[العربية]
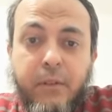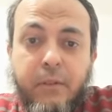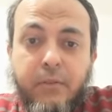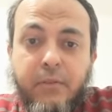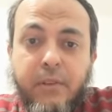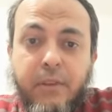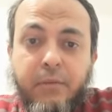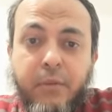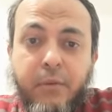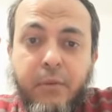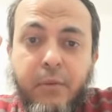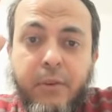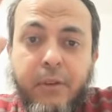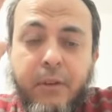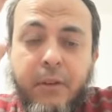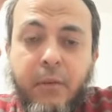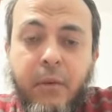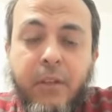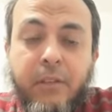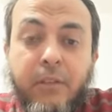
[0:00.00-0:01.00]

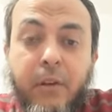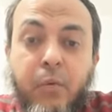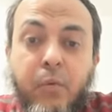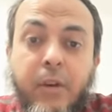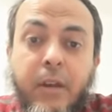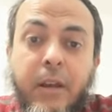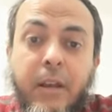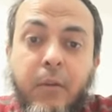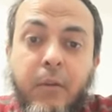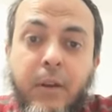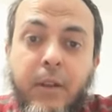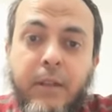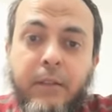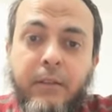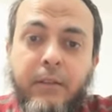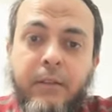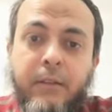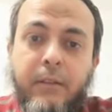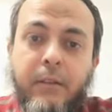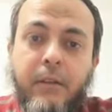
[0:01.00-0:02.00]
يسافرون ويتركون
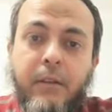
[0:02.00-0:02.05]
الأولاد